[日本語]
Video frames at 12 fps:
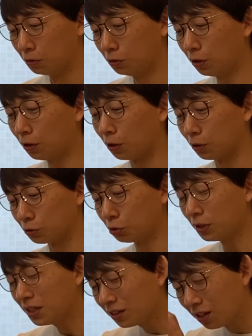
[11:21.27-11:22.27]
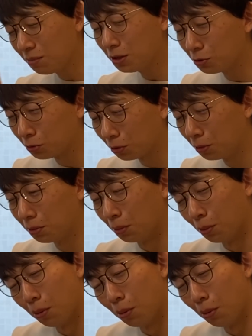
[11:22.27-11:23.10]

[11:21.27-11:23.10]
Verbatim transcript: だからそれだけ見ると